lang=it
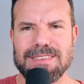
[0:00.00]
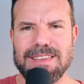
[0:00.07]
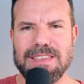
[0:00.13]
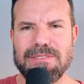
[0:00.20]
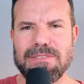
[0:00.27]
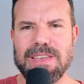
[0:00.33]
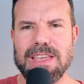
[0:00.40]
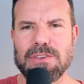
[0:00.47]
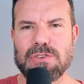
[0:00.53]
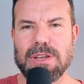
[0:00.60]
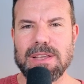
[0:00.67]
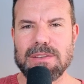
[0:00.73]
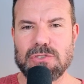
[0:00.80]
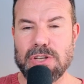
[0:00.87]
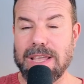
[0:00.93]

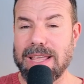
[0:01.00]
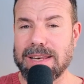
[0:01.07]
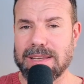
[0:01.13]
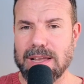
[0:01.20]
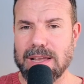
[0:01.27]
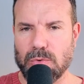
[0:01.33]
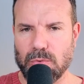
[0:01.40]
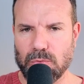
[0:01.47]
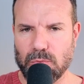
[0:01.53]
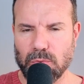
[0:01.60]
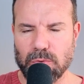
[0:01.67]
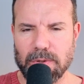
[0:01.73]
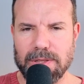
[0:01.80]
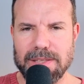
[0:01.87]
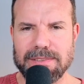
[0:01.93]
Invece cerca con
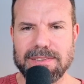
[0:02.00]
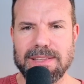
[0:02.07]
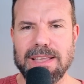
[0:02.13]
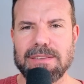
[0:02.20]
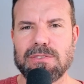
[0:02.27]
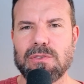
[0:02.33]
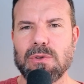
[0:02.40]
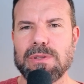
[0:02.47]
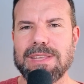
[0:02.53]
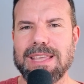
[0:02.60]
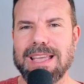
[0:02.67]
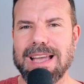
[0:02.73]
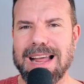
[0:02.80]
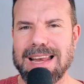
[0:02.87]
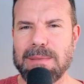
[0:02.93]
tutto te stesso
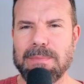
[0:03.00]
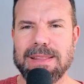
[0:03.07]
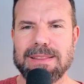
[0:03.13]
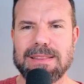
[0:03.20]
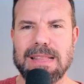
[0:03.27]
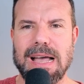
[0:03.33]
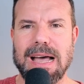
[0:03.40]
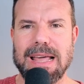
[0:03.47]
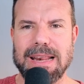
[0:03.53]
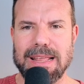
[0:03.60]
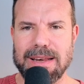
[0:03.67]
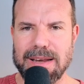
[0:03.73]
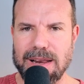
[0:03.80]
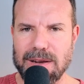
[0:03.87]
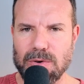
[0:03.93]
di
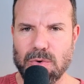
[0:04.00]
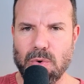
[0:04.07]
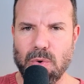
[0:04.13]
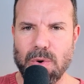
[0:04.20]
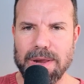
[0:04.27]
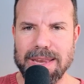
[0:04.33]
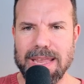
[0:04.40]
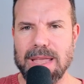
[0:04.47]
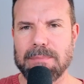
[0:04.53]
alimentare rancori e